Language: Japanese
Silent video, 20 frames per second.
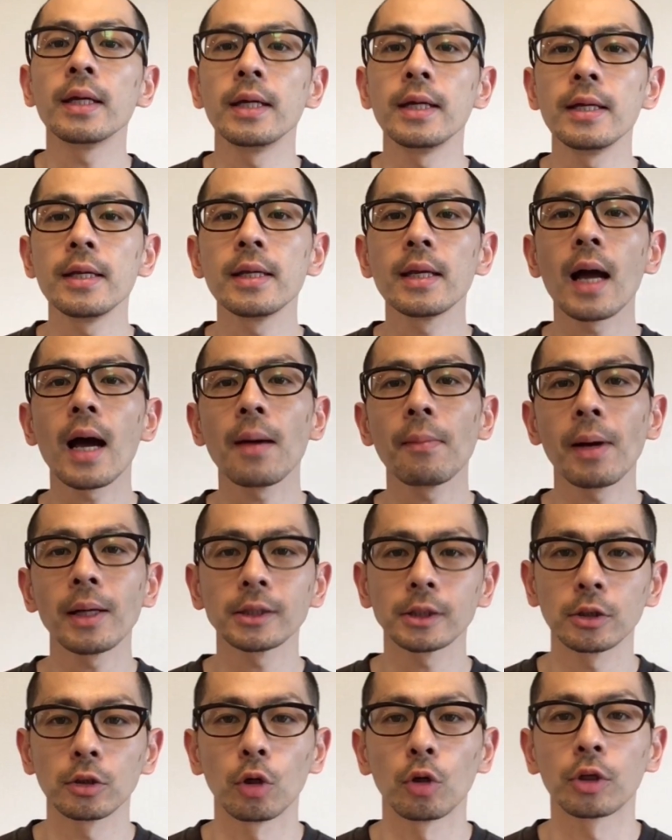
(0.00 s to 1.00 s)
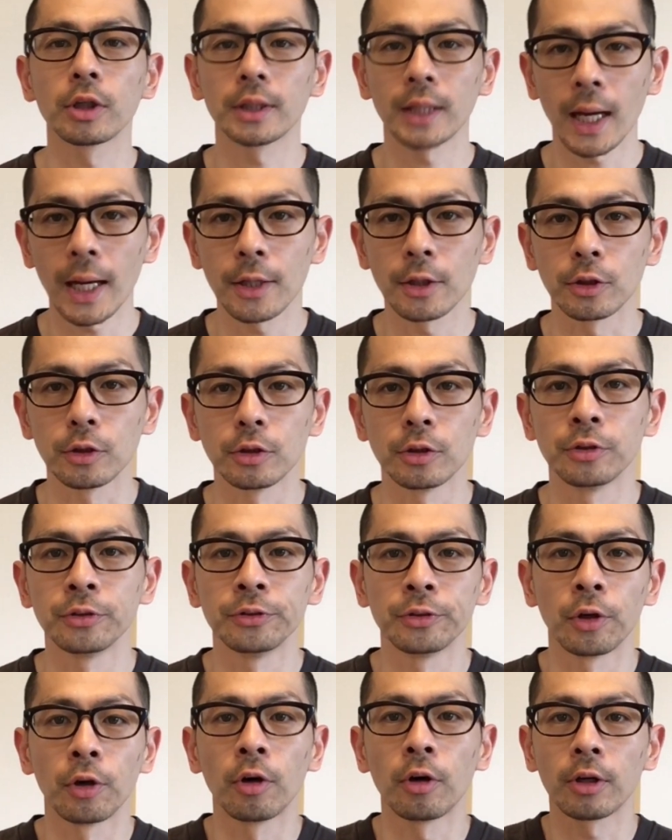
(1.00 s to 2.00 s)
インナーマッスルを鍛える
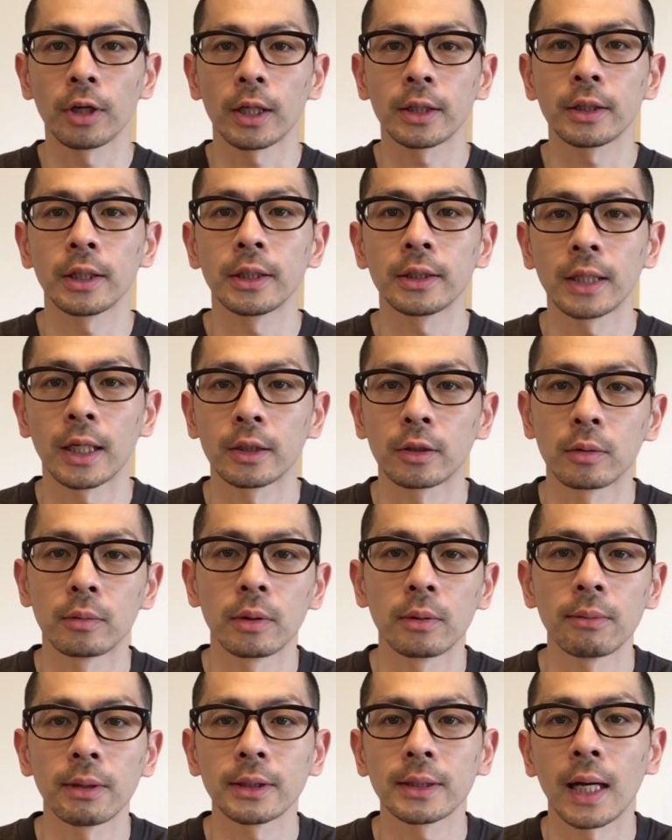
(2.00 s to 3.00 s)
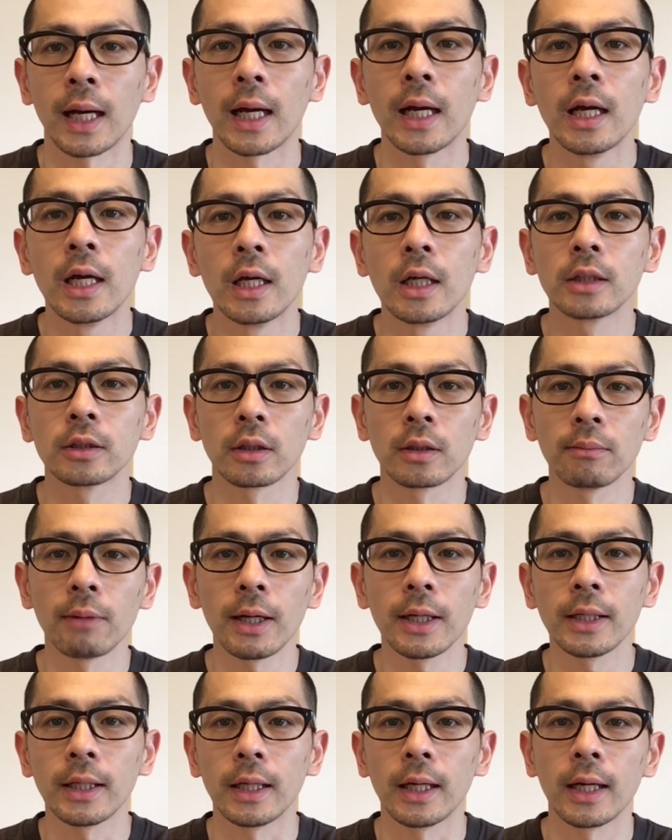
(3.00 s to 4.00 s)
運動をやっていきたいと思いますが、その
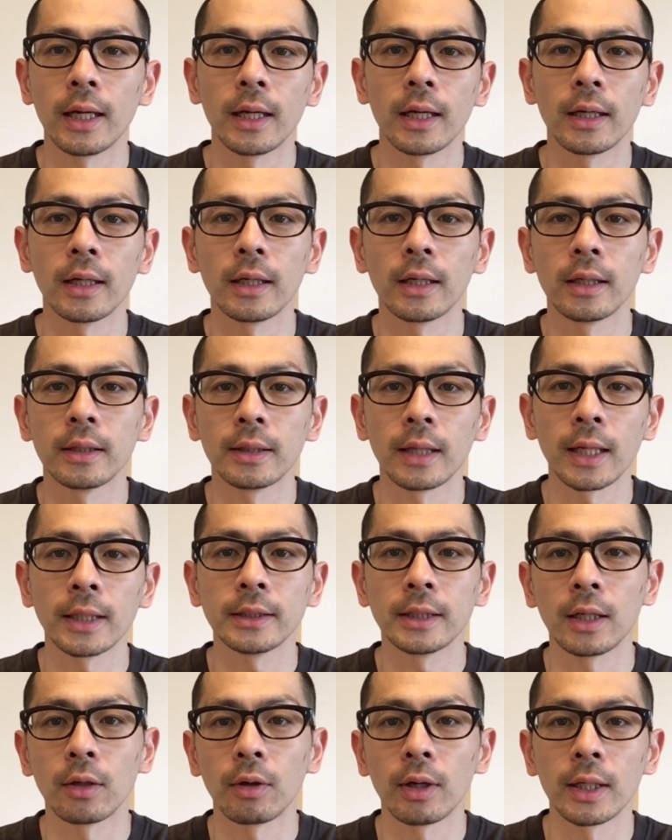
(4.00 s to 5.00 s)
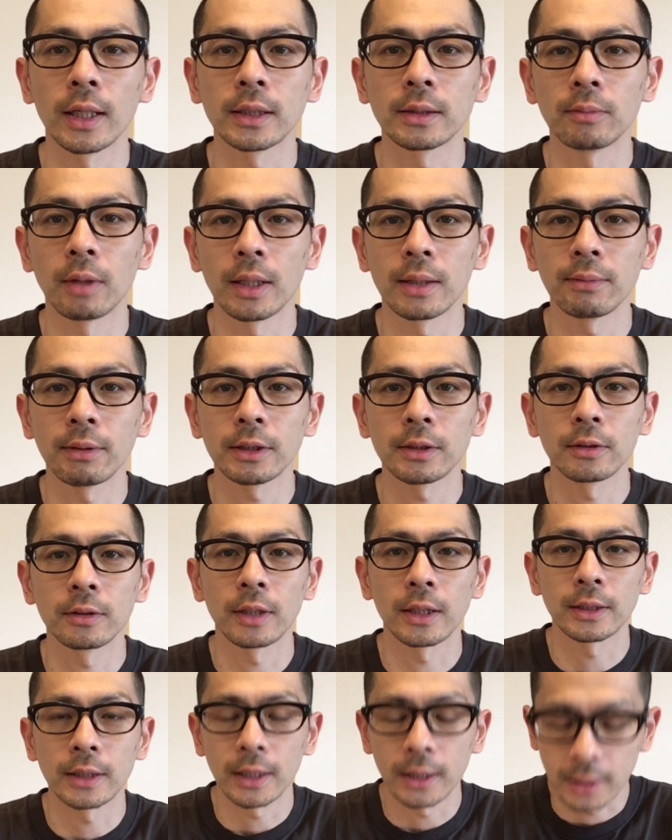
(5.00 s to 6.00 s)
前に、大事なお話もありますの
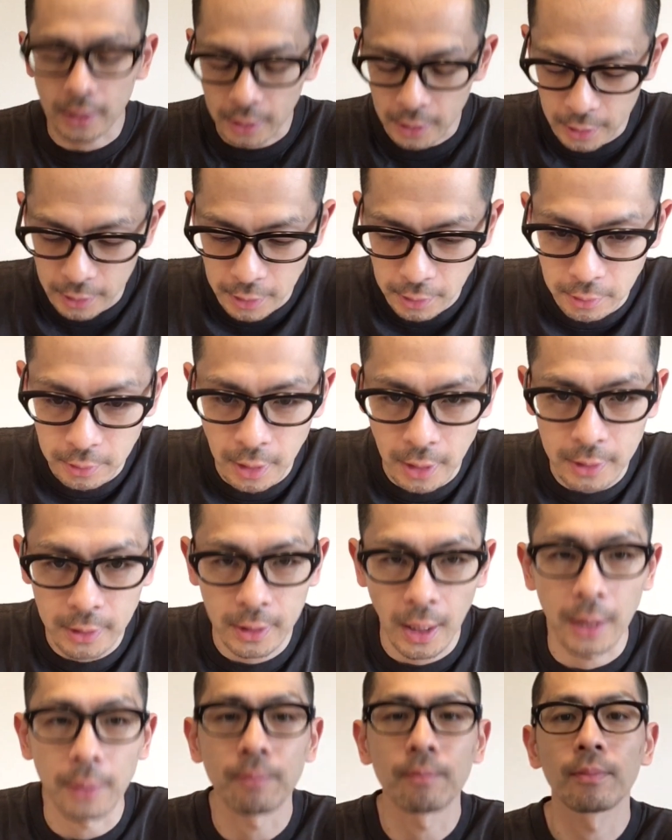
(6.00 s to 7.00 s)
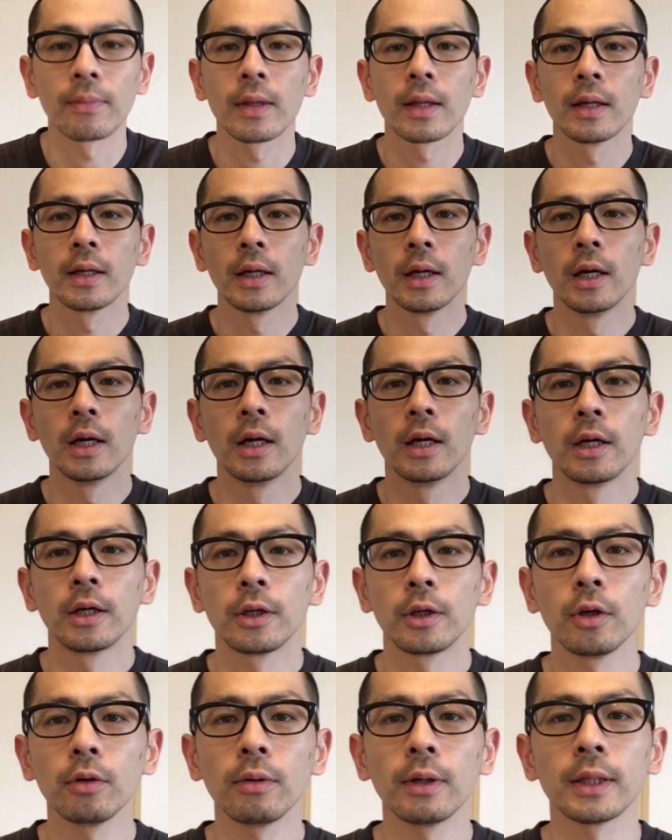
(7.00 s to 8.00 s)
で、ぜひ聞いてください。
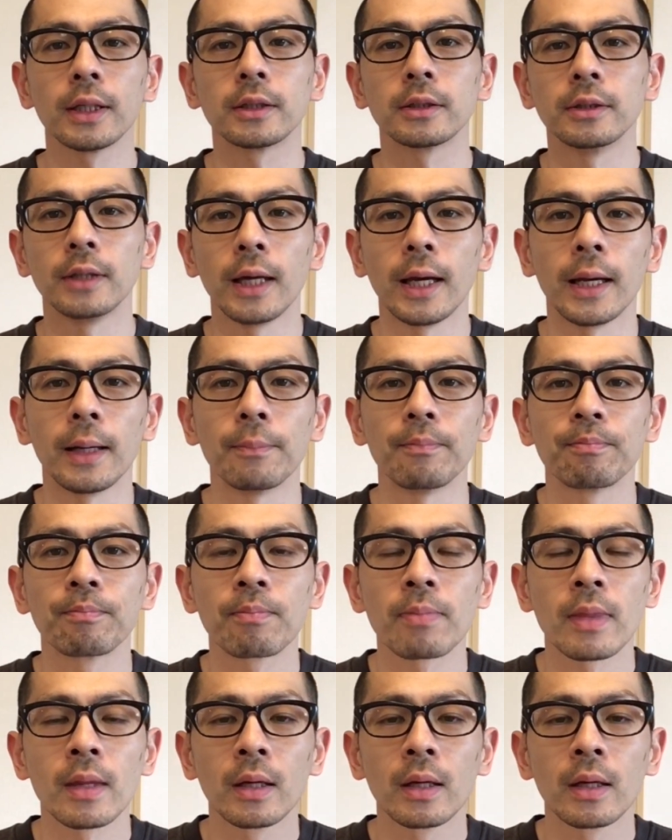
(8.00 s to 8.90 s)
今日はですね、